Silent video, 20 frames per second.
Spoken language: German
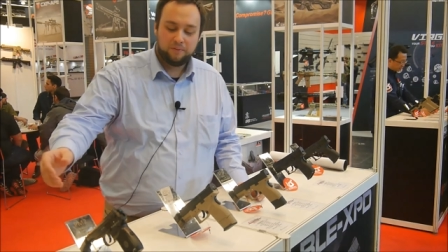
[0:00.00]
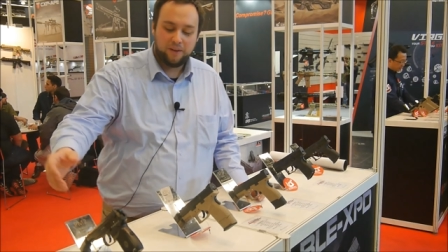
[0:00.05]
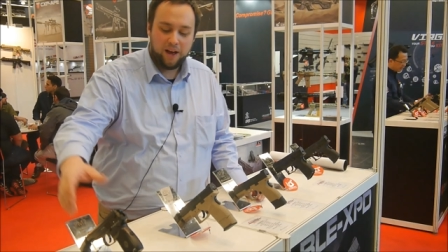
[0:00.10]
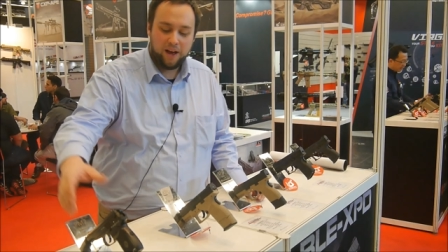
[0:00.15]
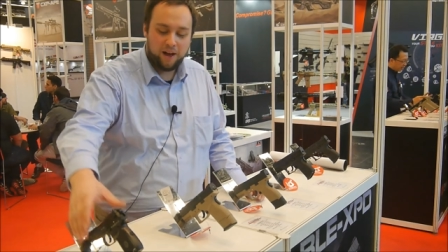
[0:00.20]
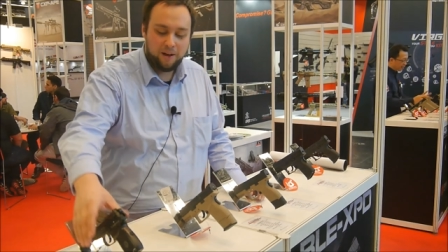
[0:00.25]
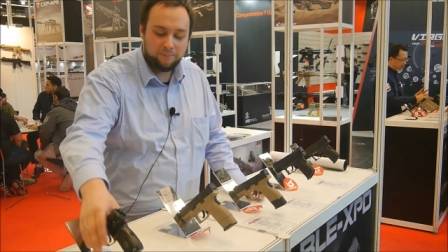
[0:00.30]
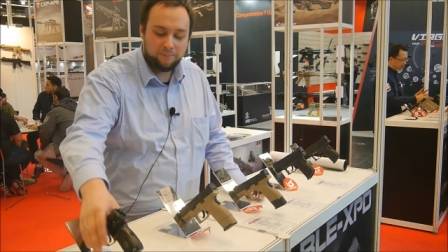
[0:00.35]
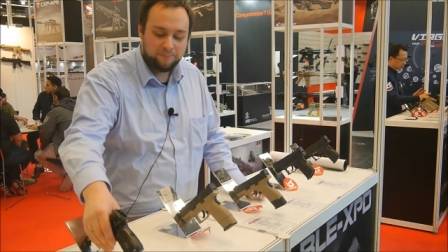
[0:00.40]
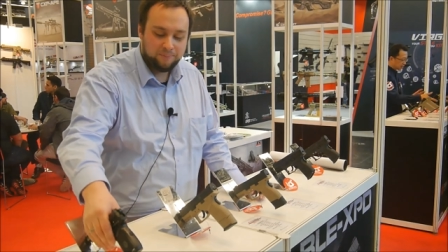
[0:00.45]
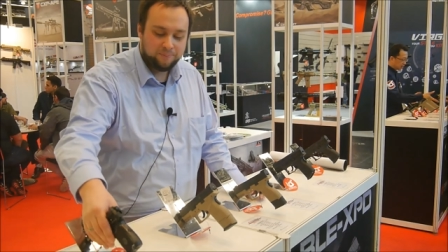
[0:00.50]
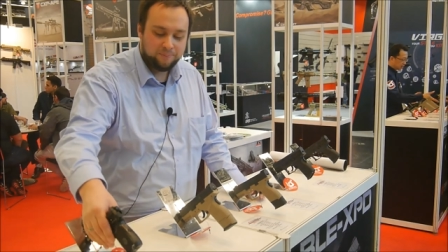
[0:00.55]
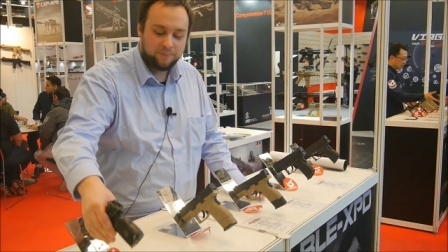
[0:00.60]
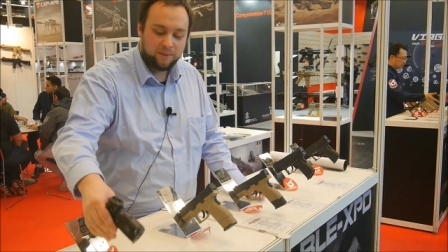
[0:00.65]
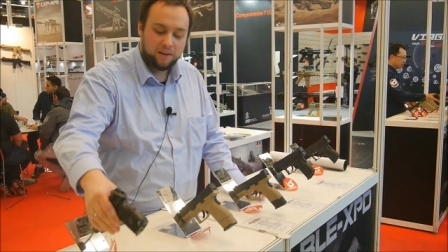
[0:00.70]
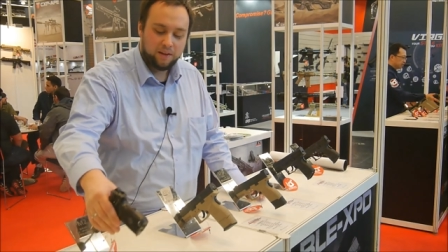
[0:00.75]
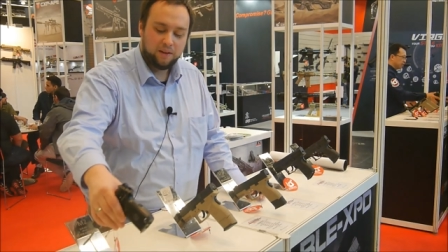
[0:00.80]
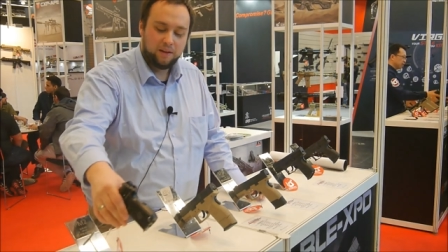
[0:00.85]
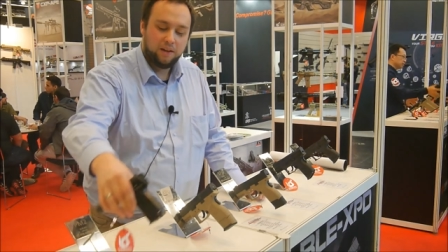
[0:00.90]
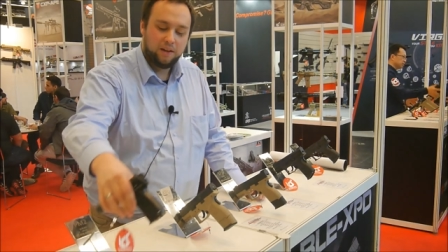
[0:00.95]
Wir haben
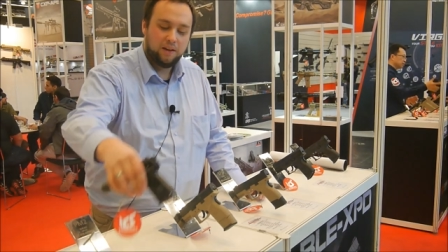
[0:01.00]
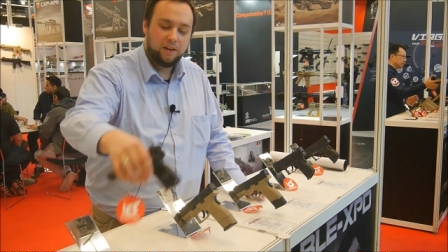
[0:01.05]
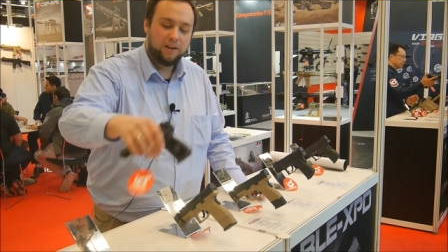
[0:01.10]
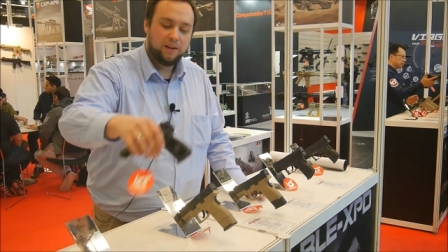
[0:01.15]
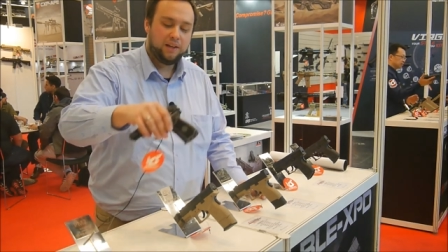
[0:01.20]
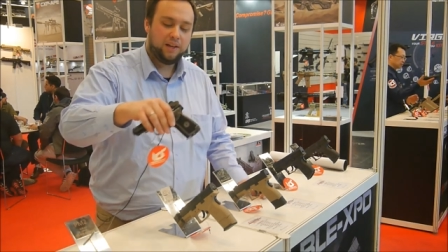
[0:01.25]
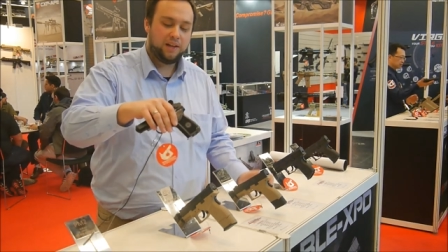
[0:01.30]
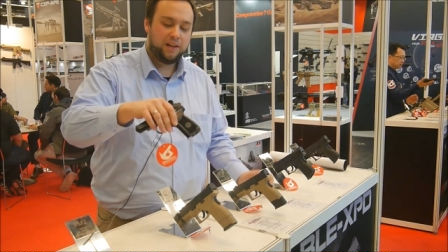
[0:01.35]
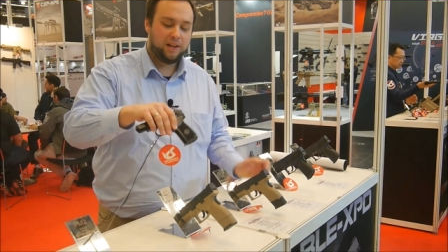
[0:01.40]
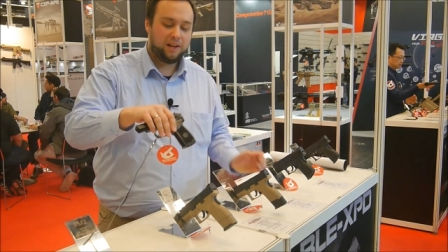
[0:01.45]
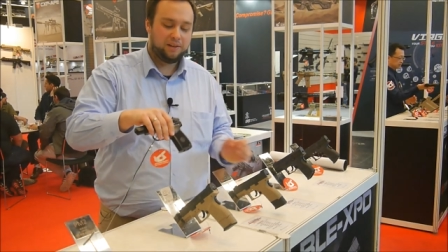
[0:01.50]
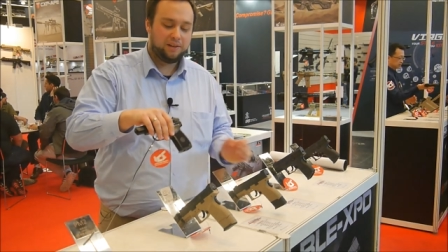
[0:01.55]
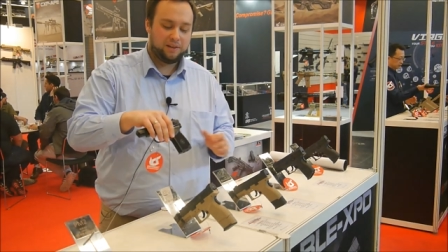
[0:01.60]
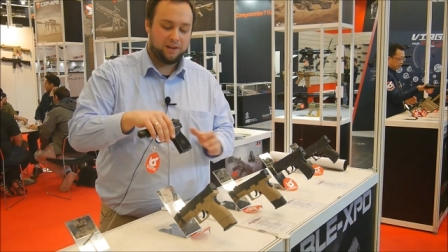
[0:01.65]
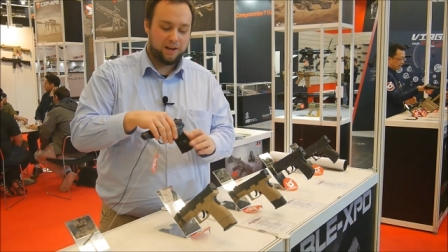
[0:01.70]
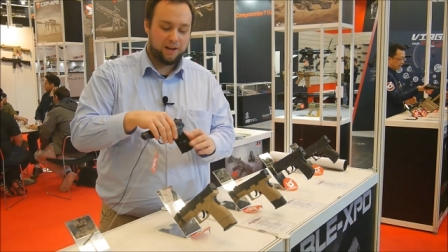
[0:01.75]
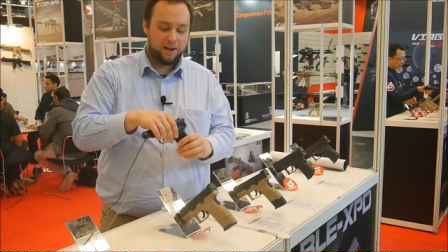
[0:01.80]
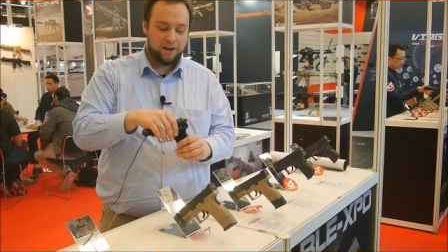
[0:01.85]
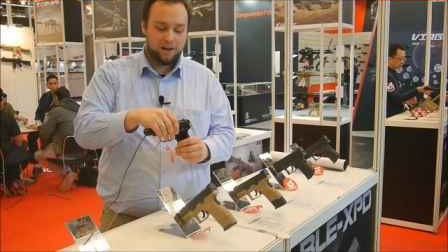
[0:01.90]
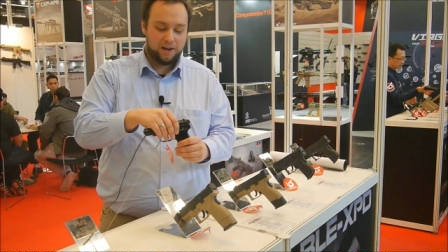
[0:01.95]
hier
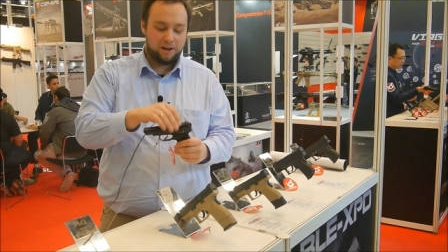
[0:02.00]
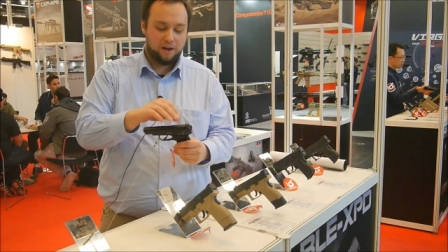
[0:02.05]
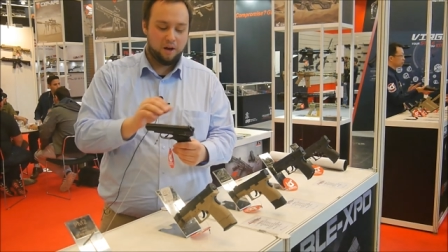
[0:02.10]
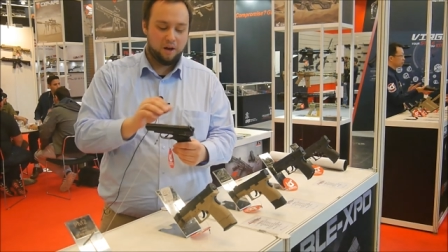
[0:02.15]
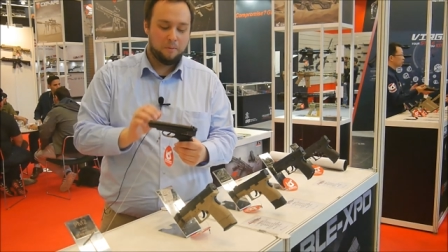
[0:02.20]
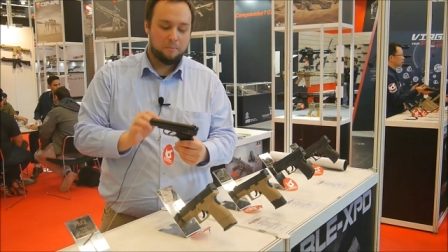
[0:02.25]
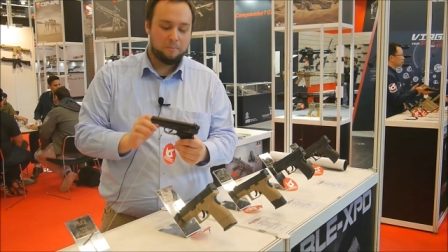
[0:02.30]
die